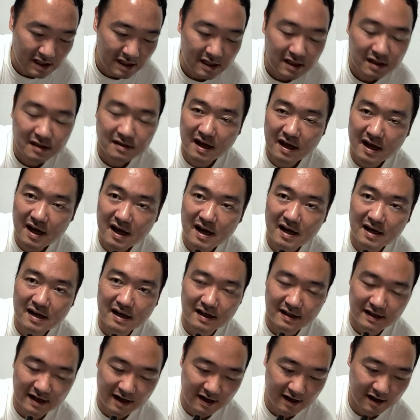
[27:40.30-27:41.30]
那覇か
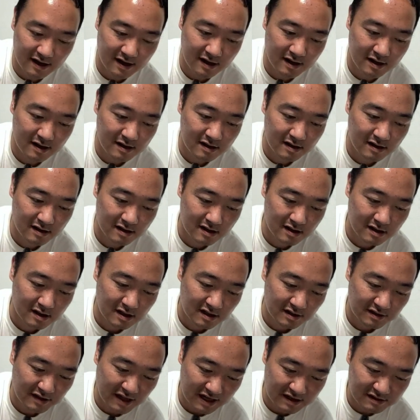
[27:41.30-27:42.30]
ら
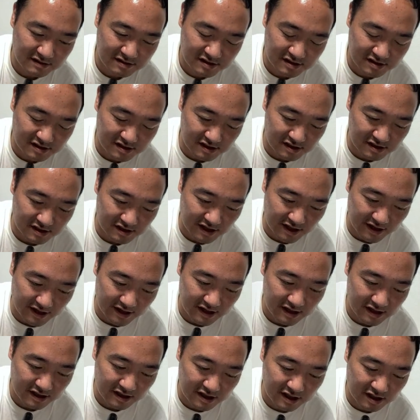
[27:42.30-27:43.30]
タクシーで
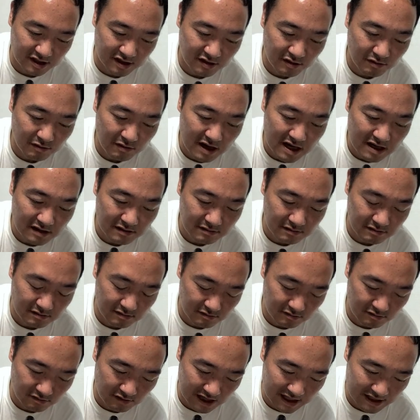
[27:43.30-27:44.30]
宜野湾
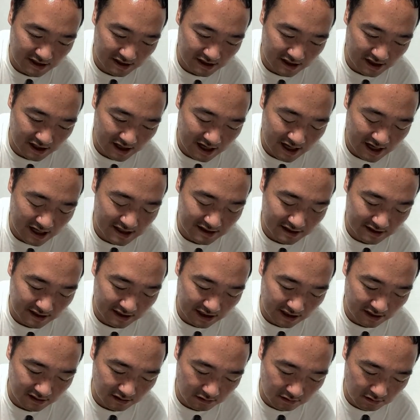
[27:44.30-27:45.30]
湾に入った
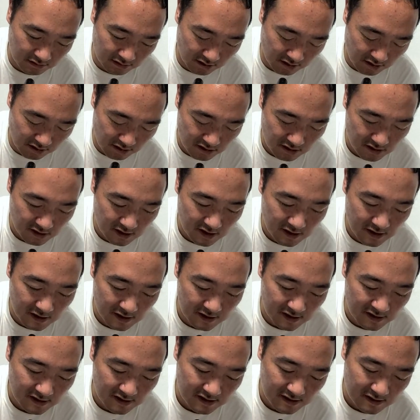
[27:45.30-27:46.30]
ところ、
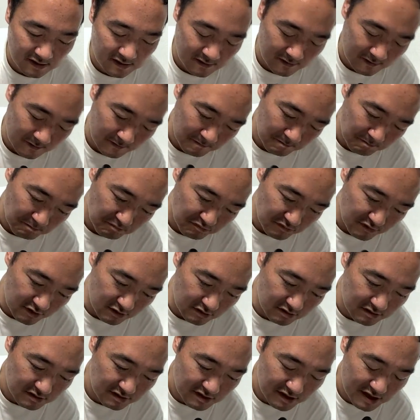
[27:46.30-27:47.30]

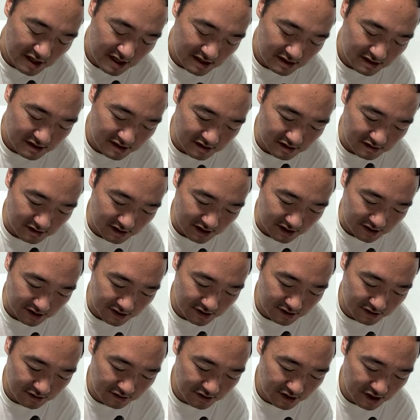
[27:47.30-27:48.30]
運転手が
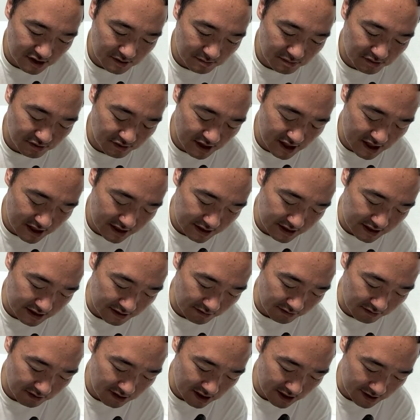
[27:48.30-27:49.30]
急にブレーキ
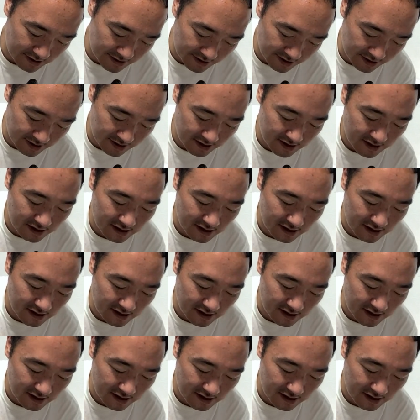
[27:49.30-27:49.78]
をかけ、